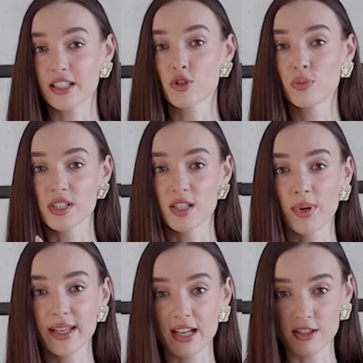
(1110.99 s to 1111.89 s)
Особенно если
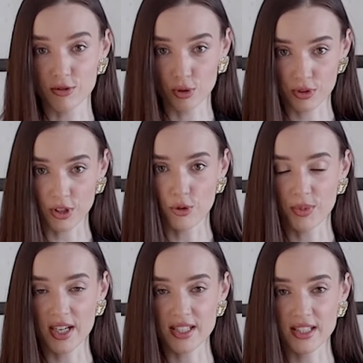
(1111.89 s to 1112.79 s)
боялись вдруг в такой
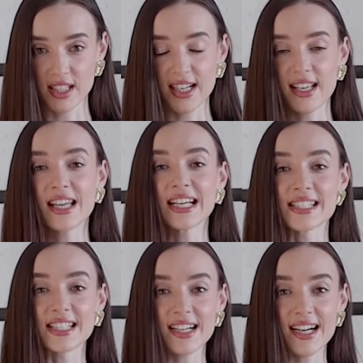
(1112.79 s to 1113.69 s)
магазин заходить,
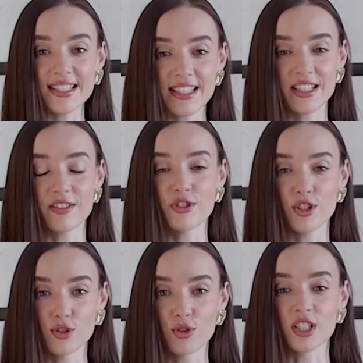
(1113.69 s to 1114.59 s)
заходите в
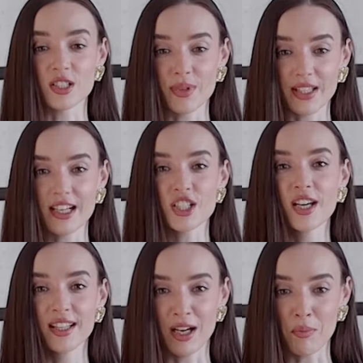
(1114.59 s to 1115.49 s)
сезон распродаж,
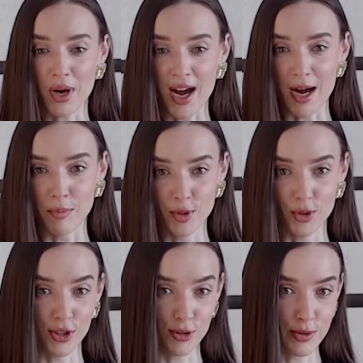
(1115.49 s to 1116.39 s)
там а,
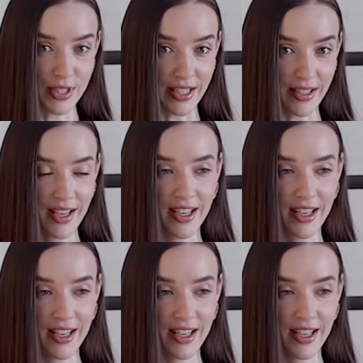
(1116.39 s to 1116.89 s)
много людей,